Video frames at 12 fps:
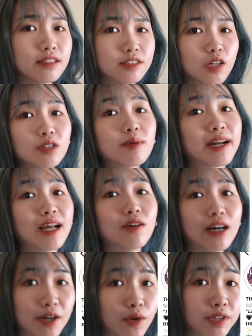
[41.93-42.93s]
thì cho những bạn nào
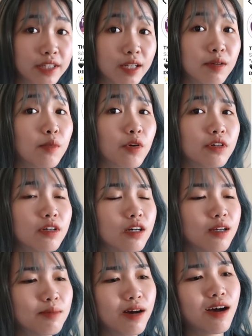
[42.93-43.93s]
ở Hà Nội thì nếu mà mọi
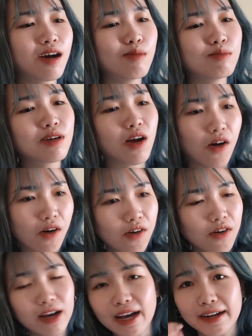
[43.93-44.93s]
người mà không
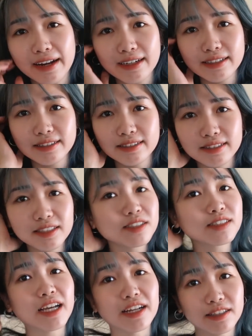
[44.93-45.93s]
có khả năng
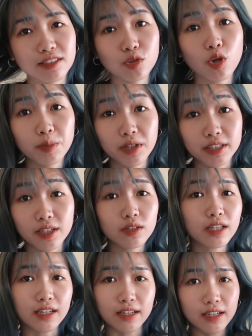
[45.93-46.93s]
tự tẩy tự nhuộm được thì có
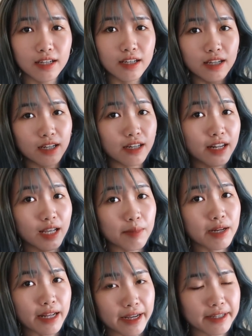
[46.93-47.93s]
thể liên hệ
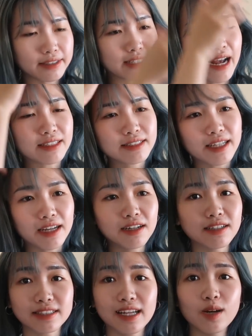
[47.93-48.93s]
bên này giá sẽ rẻ
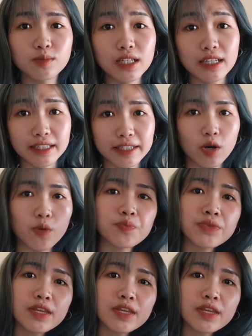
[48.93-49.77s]
hơn ở salon rất là nhiều